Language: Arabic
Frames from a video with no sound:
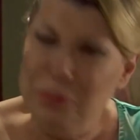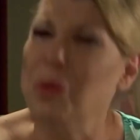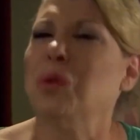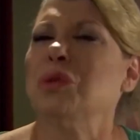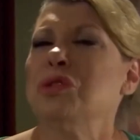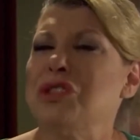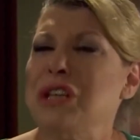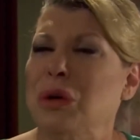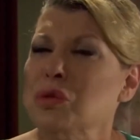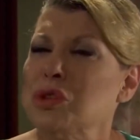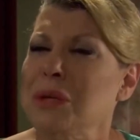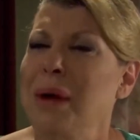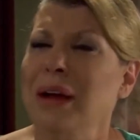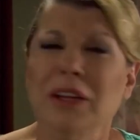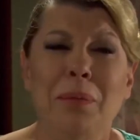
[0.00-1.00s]

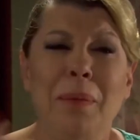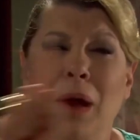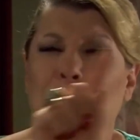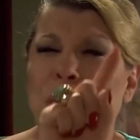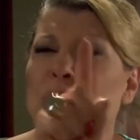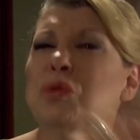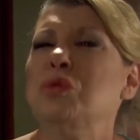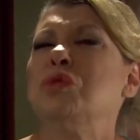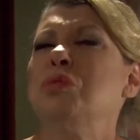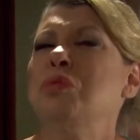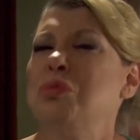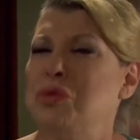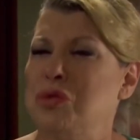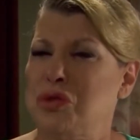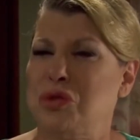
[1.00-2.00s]
وبيتشرشح وراح اعمل معه
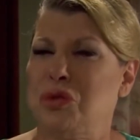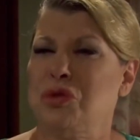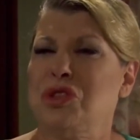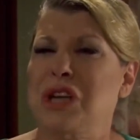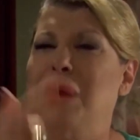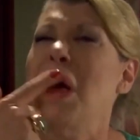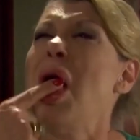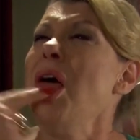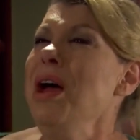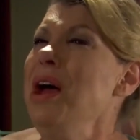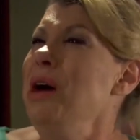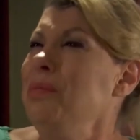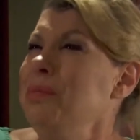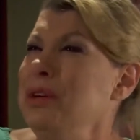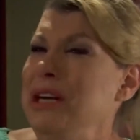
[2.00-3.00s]
نفس اللي عمله
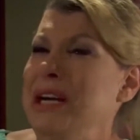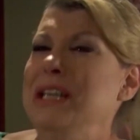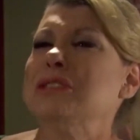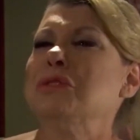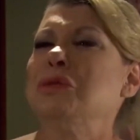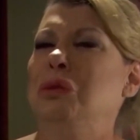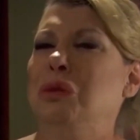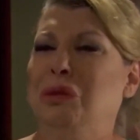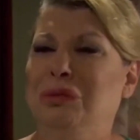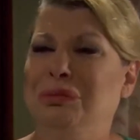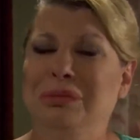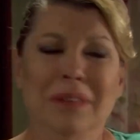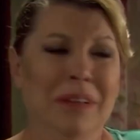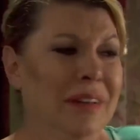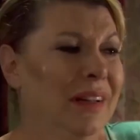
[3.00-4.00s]
هذا وعد
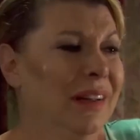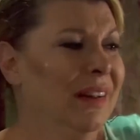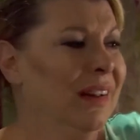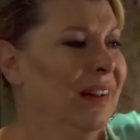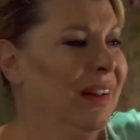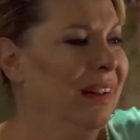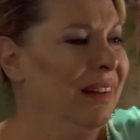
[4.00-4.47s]
بتشوفوا